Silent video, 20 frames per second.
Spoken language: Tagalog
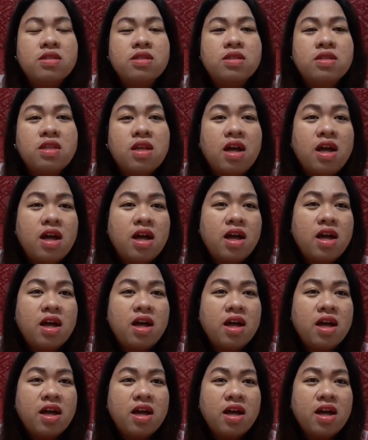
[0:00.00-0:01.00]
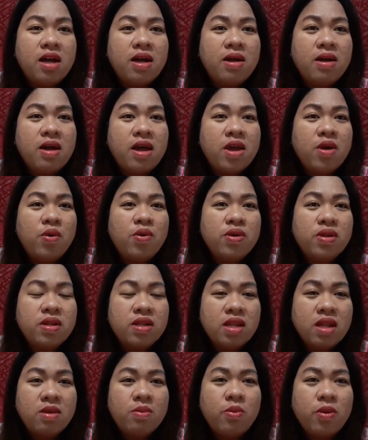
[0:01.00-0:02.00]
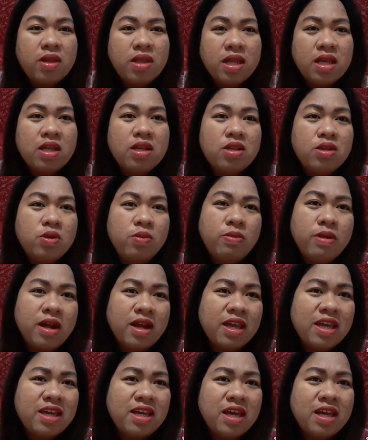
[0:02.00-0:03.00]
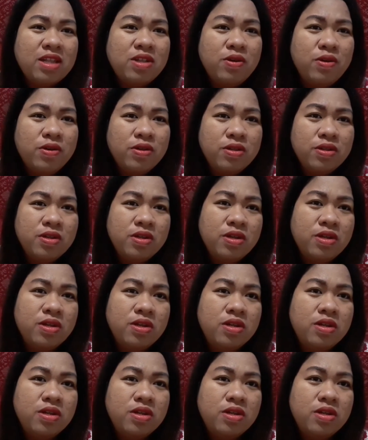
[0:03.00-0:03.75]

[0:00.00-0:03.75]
sa, ayoko, hindi pwedeng sobrang ingay doon.